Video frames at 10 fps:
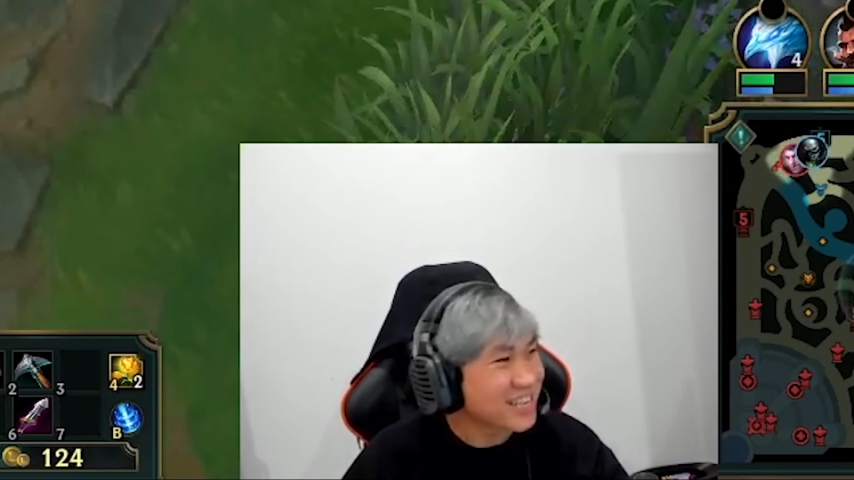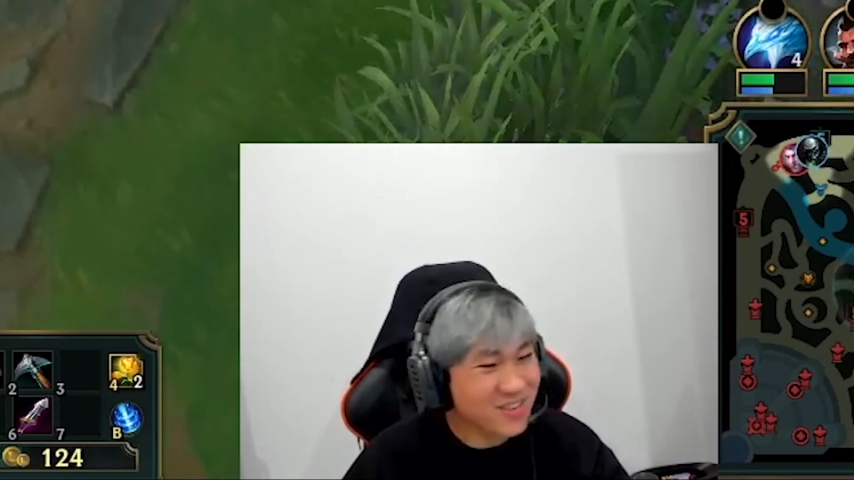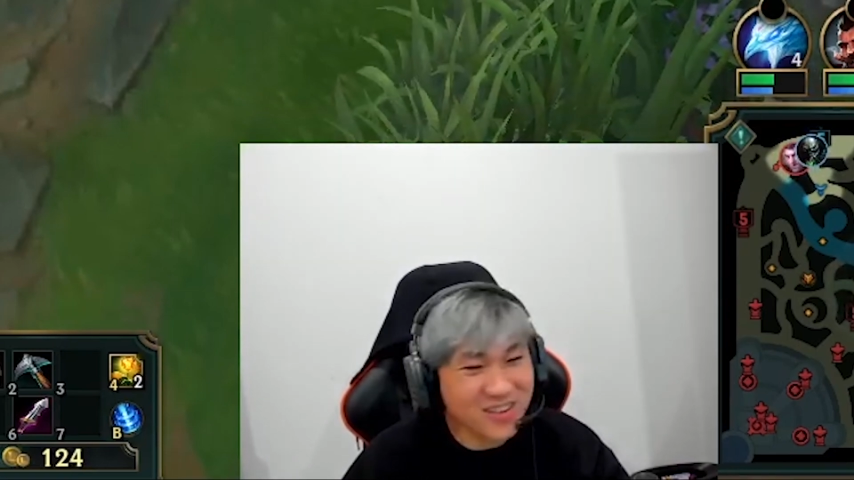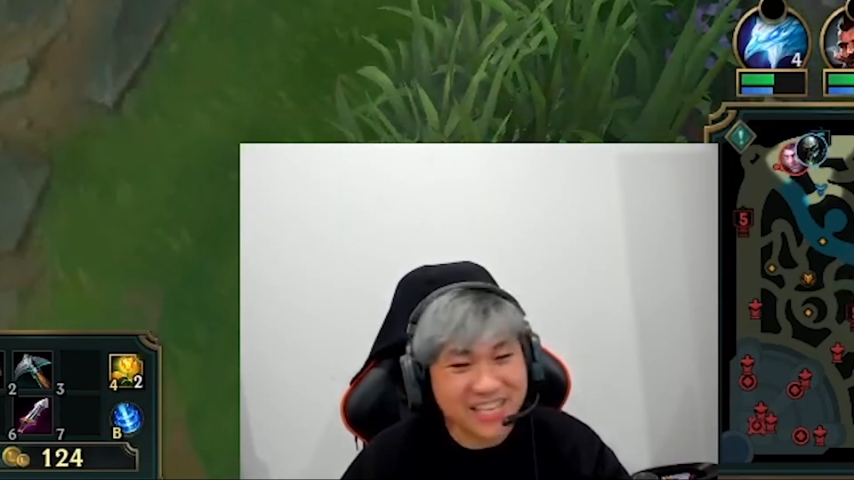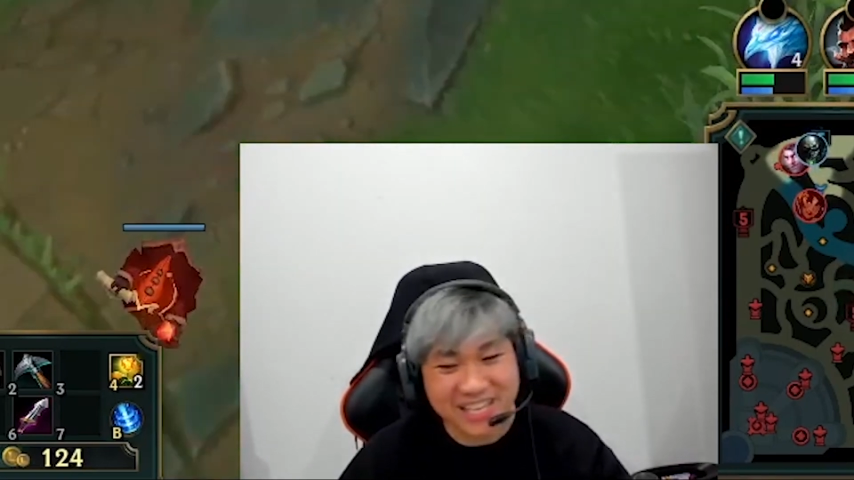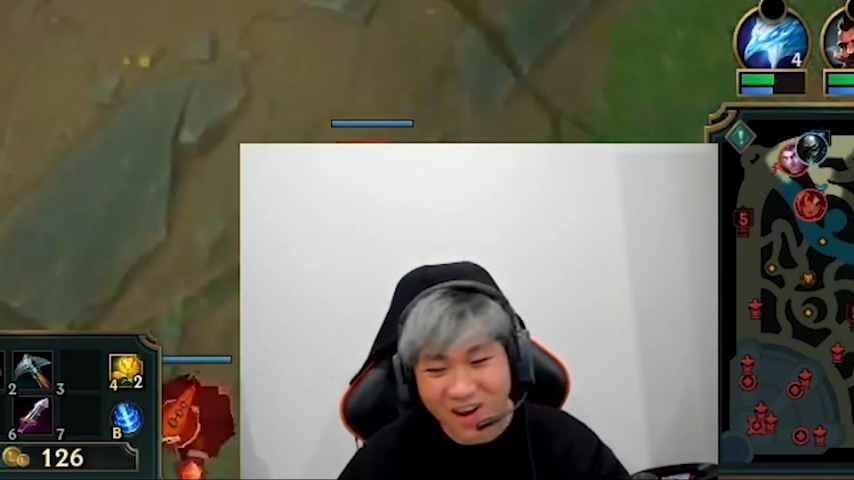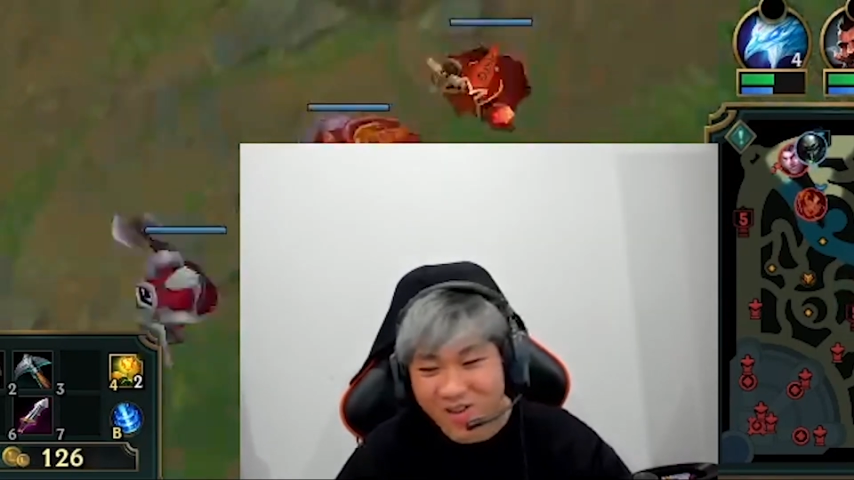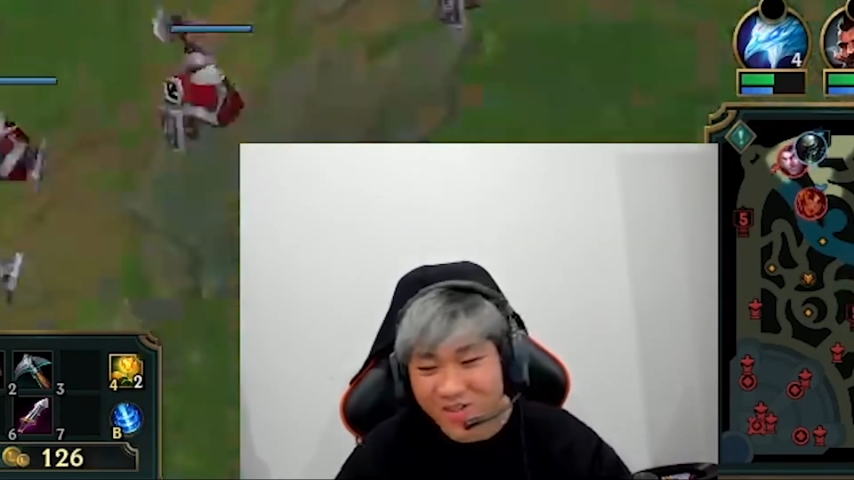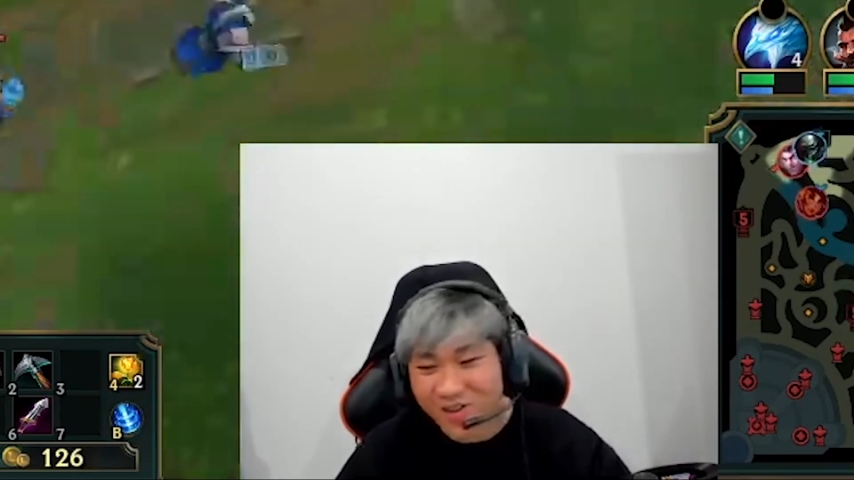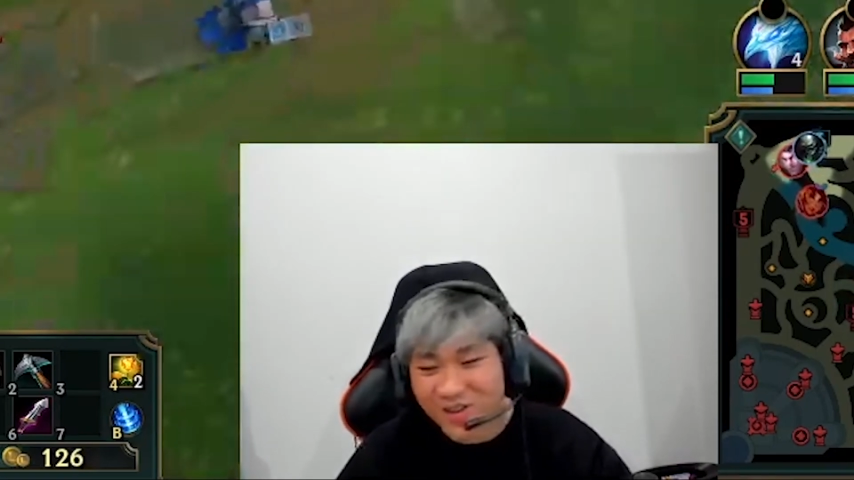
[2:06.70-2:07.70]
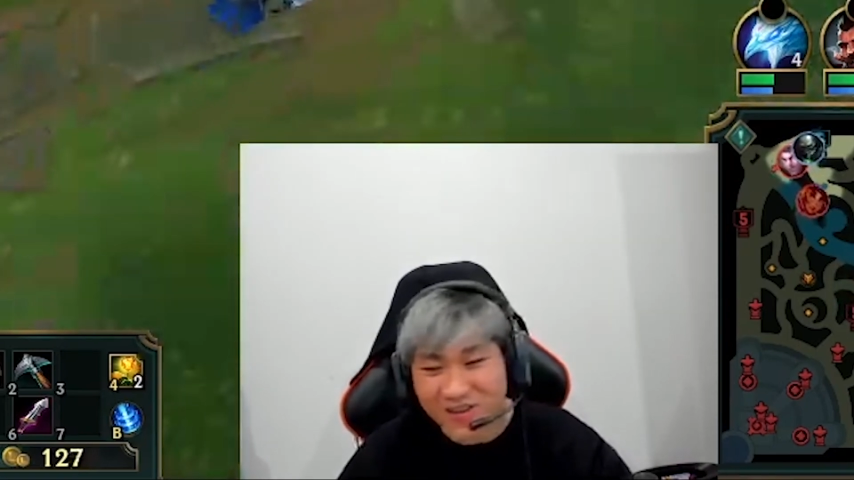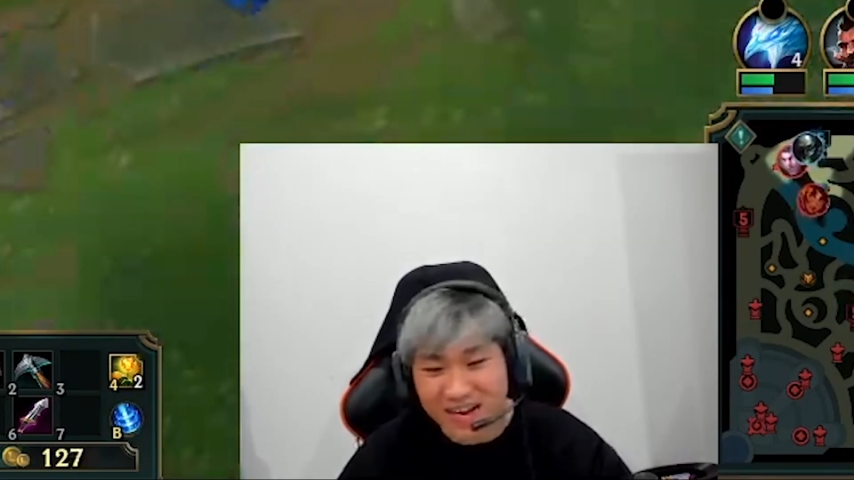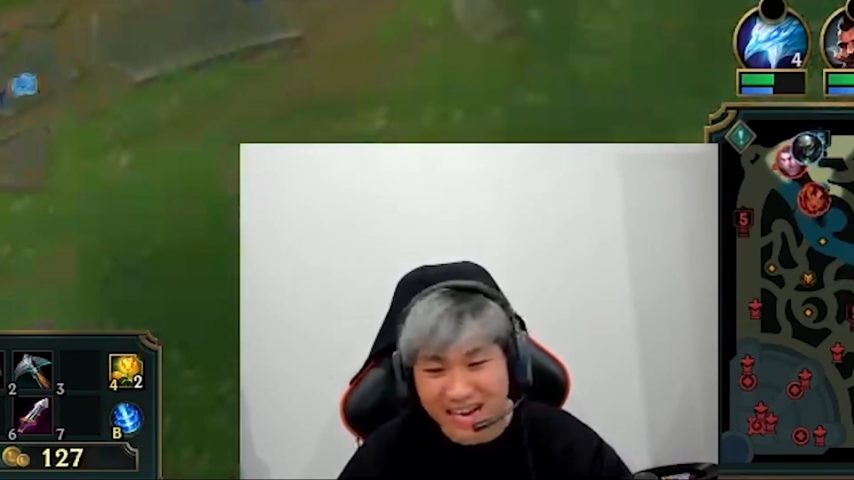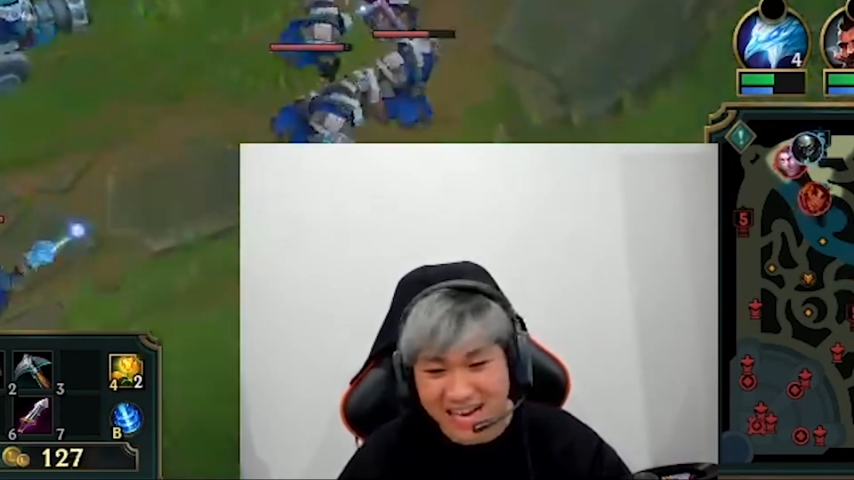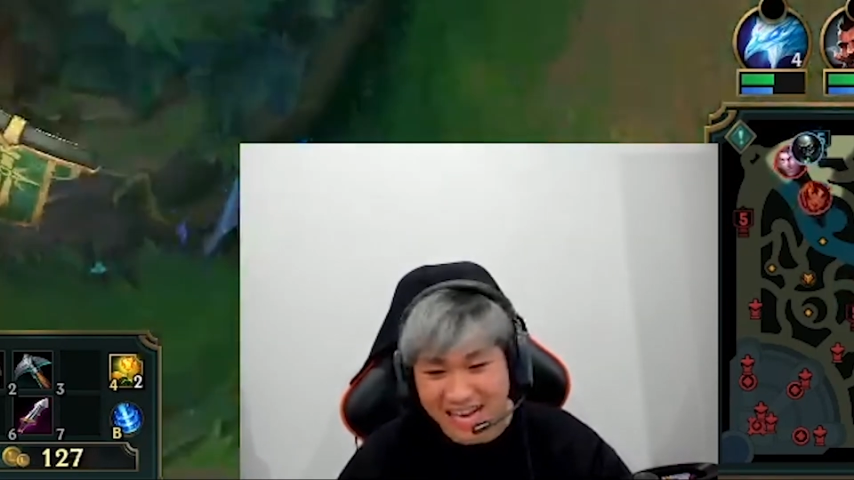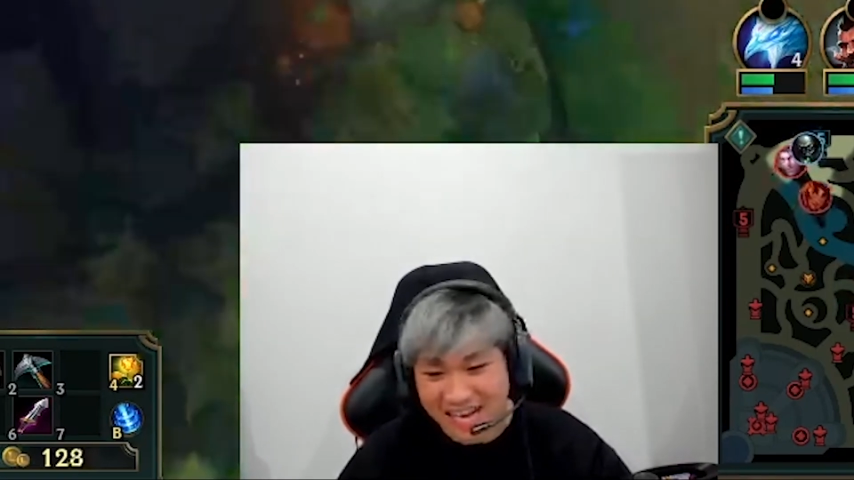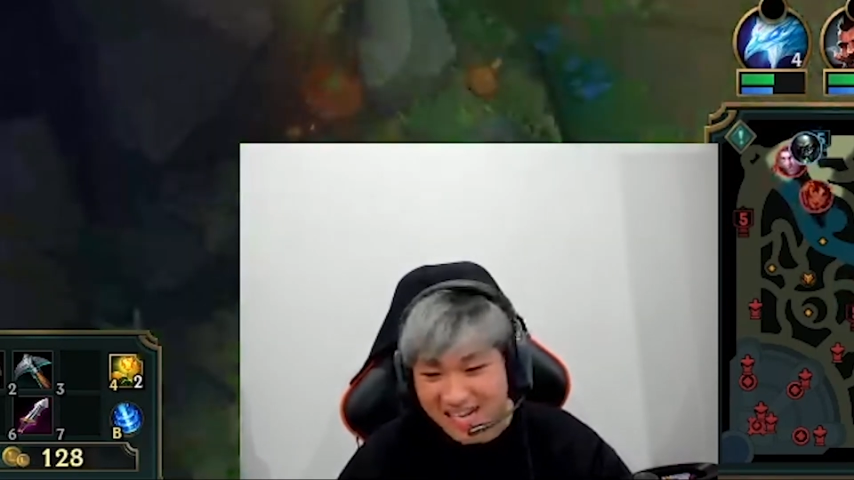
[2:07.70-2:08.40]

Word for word: lúc đó chết thoát vui mà